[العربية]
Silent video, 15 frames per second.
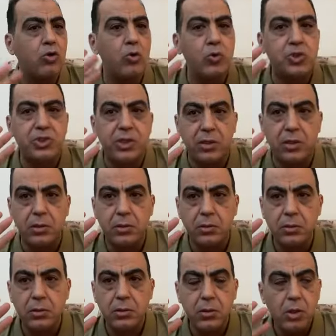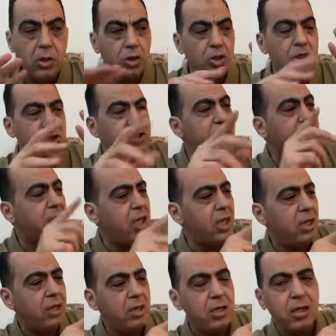انه يشتكي
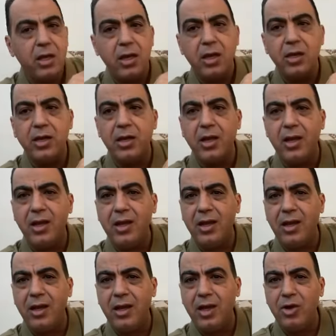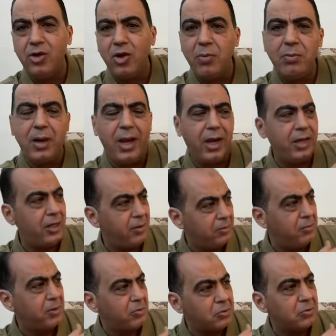يشتكي ان آه، آه، ان هم يعني
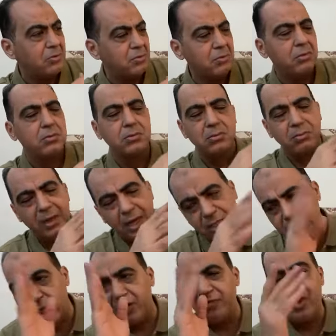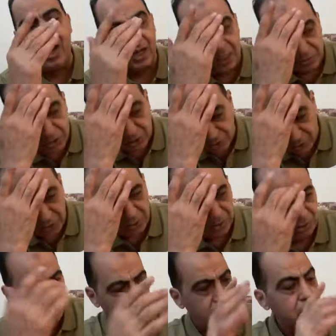بلاش يعني في حاجه مش عايز اقولها
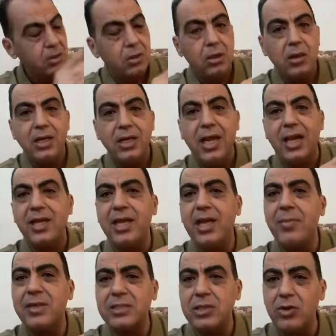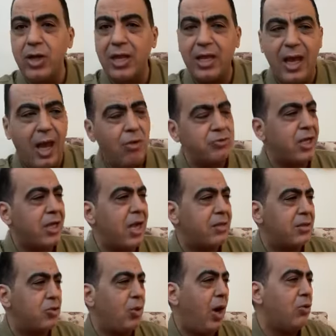لكن يجي مثلا يقول لك إيه، عاوز
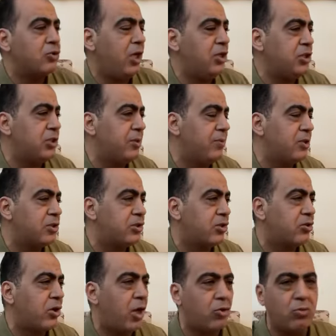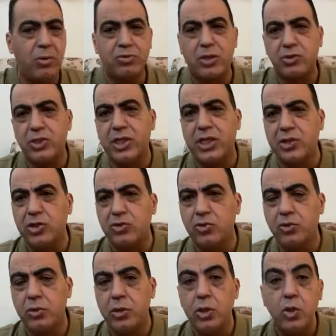اجدد وعاوز احس بالاستقرار هم مش عاوزين
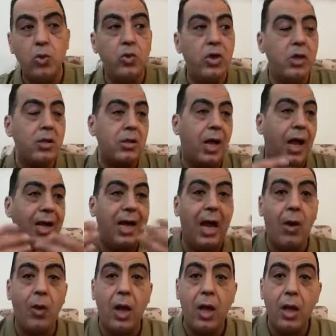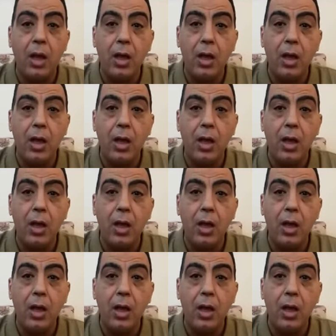يجددوه ويطلع على الهوا